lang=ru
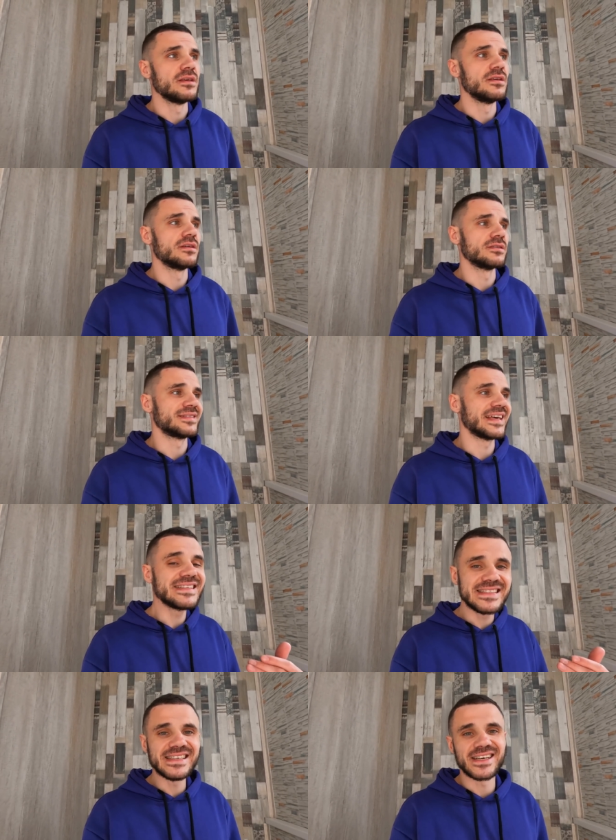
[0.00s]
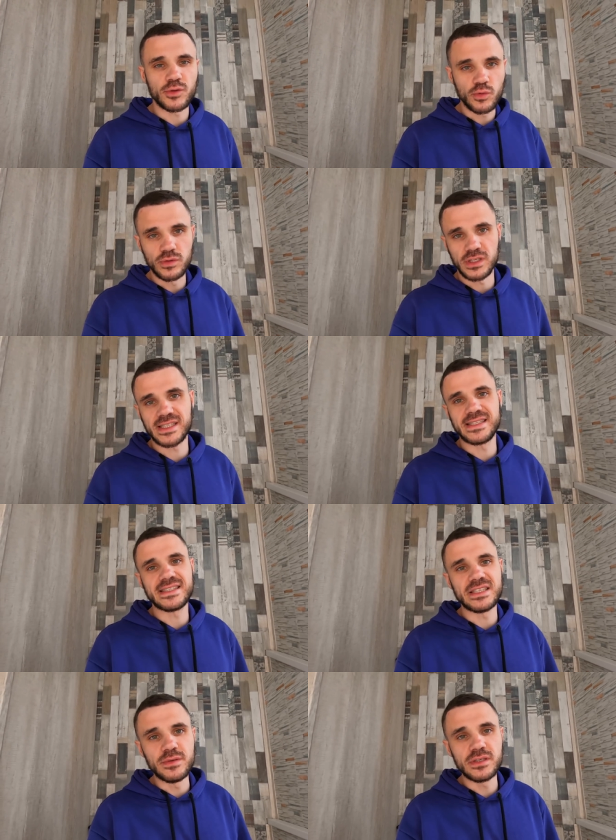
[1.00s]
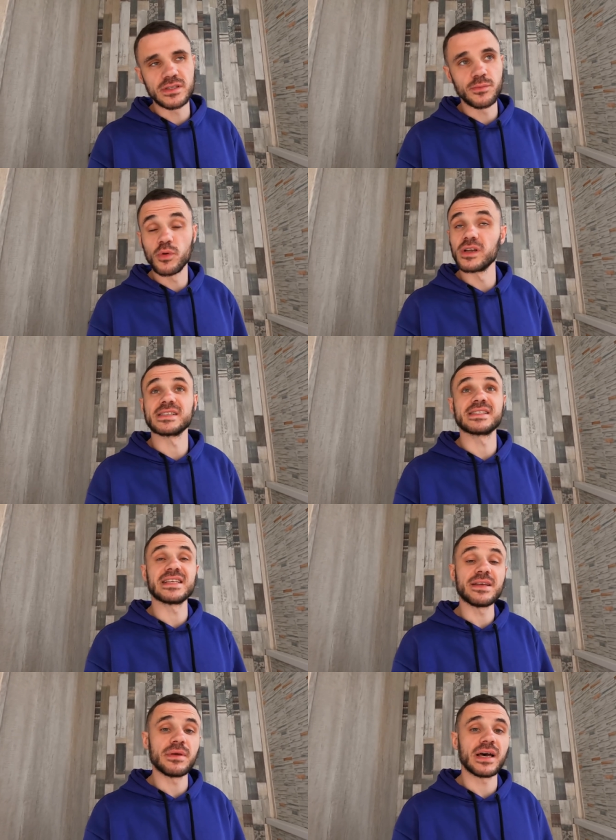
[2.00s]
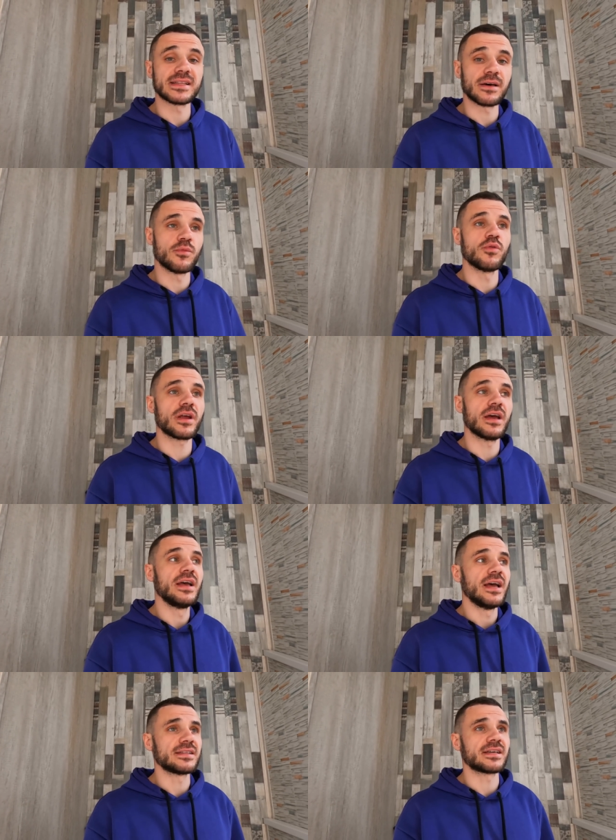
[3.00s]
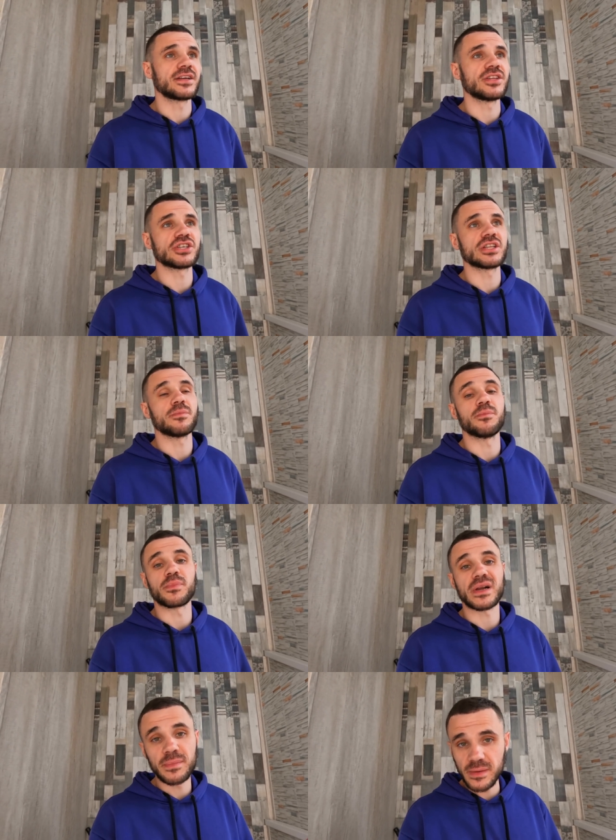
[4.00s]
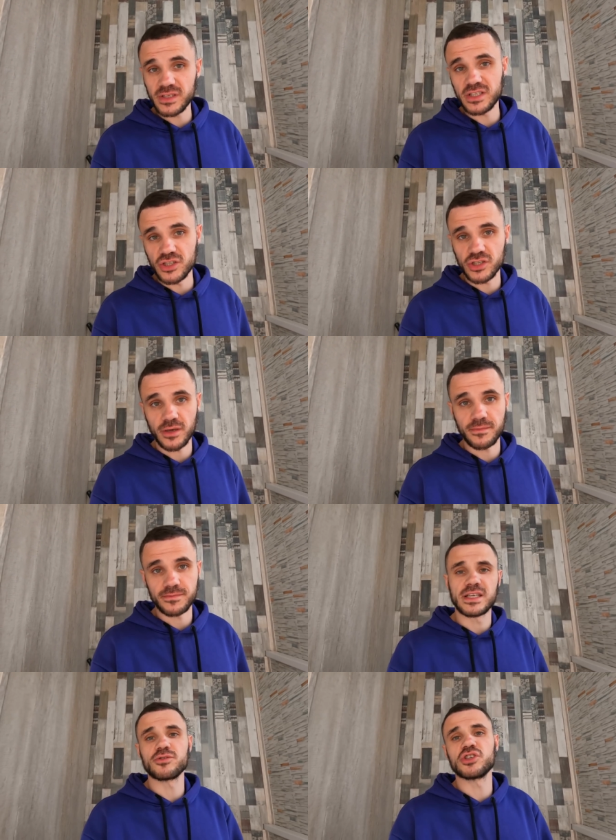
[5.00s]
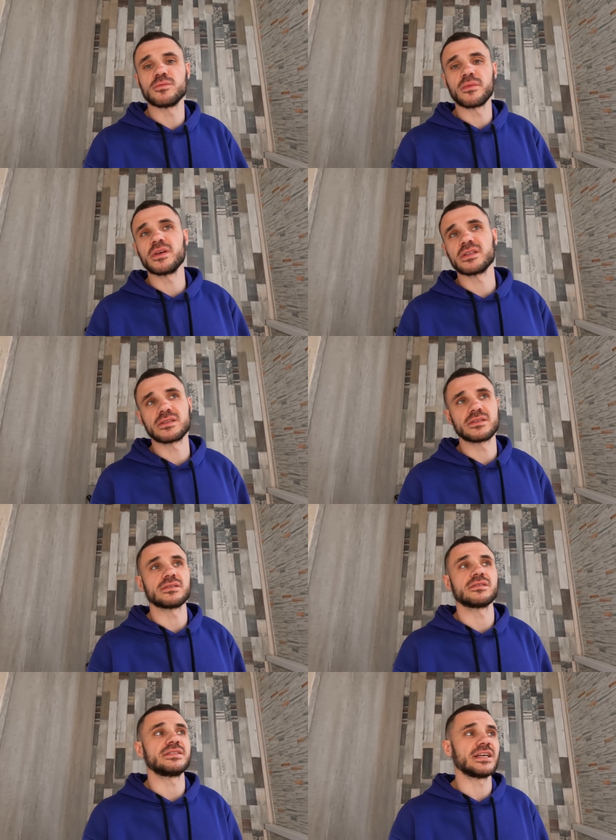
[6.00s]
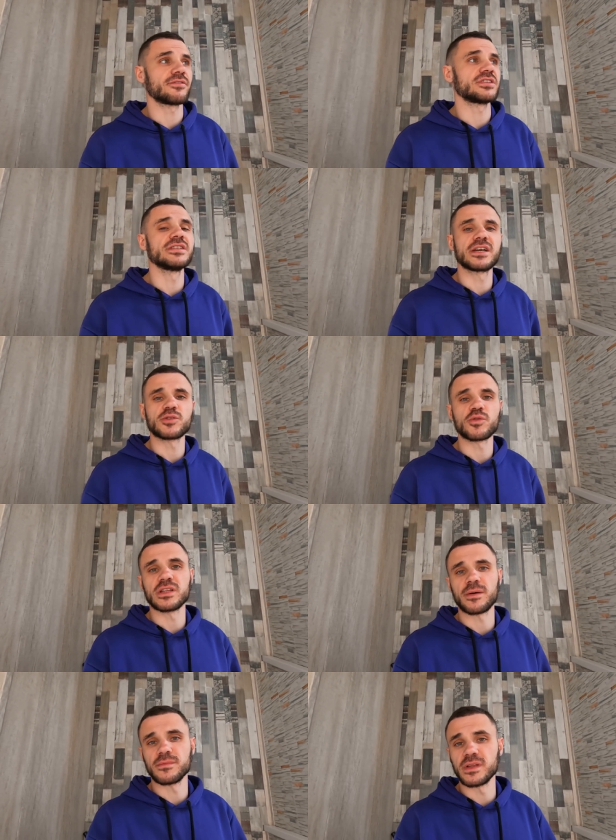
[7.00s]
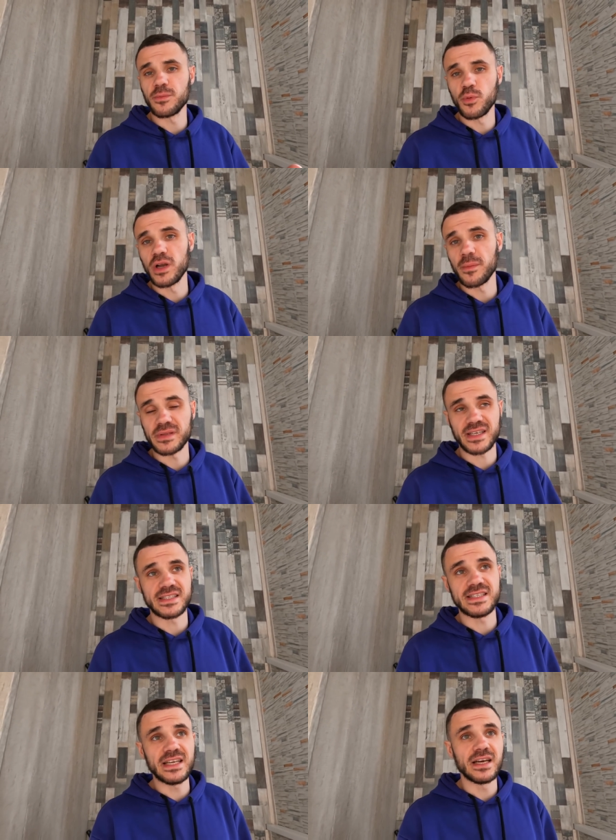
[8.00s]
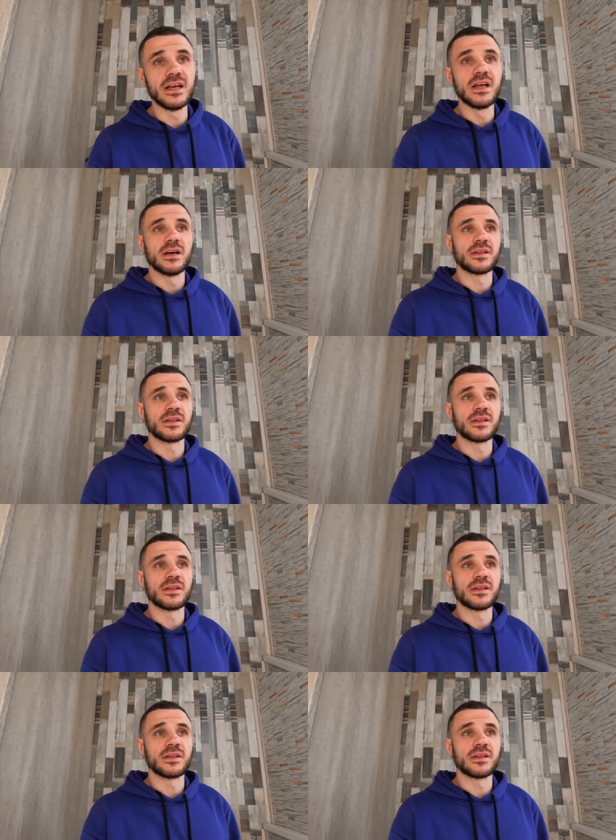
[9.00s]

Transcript: И дойти оттуда с детьми, тем более с тремя до моря, это, конечно, проблематично. Следующий момент. Э, те квартиры, которые нам наиболее подходили,